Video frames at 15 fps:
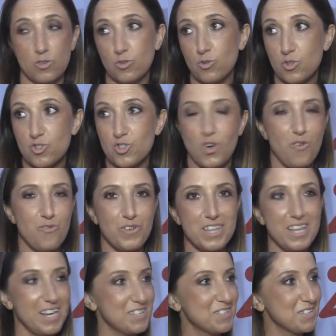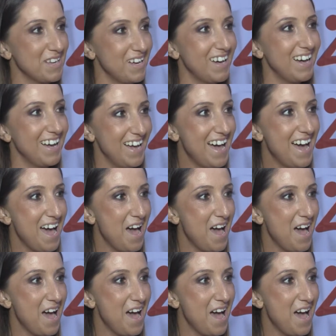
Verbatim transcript: são todos convidados a,